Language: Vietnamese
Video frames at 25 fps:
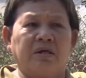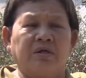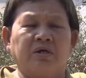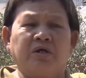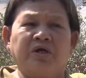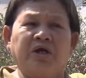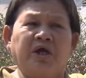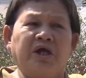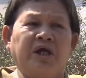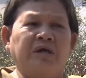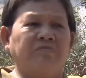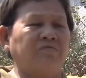
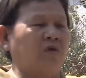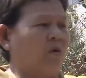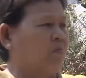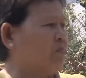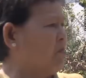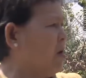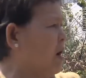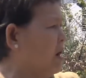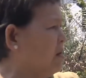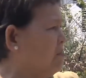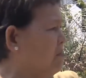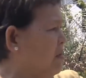nó nghiêng một
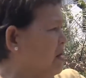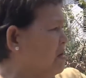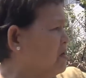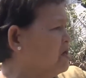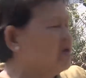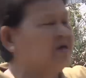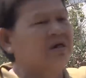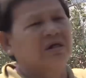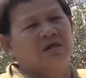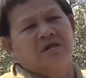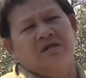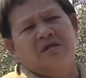bên mà
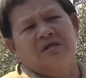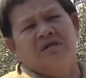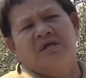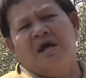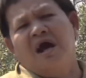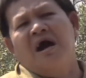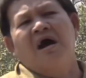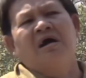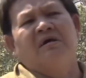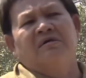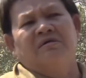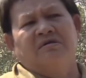nước
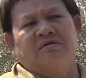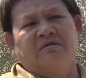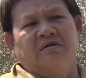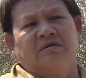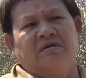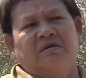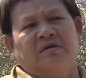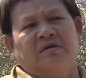dơ nữa.